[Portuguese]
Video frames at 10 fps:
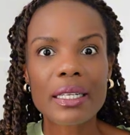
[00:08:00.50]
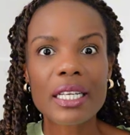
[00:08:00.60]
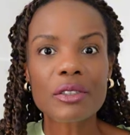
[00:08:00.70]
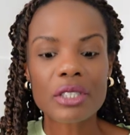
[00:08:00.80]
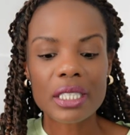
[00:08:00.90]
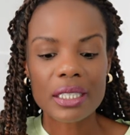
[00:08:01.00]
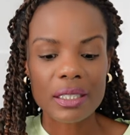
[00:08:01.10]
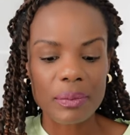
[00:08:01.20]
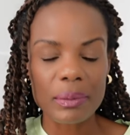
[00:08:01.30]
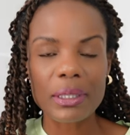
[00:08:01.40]
e eu tinha
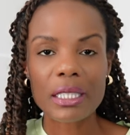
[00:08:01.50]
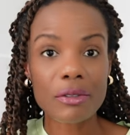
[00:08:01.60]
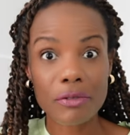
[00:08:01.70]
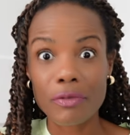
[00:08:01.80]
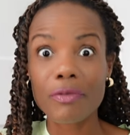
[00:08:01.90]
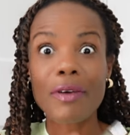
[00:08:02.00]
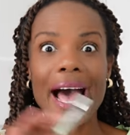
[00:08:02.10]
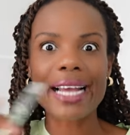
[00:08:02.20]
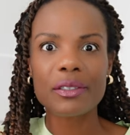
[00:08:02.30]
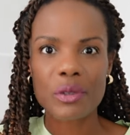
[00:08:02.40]
experimentado
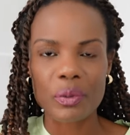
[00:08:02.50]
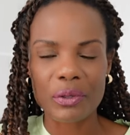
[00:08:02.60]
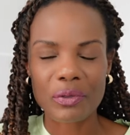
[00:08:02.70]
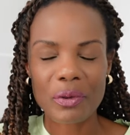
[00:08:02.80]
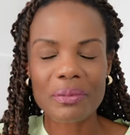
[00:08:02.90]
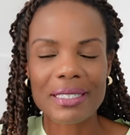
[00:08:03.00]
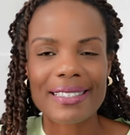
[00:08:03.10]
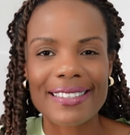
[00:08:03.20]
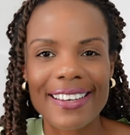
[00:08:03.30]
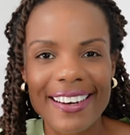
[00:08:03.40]
vários
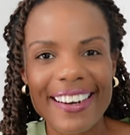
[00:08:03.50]
perfumes.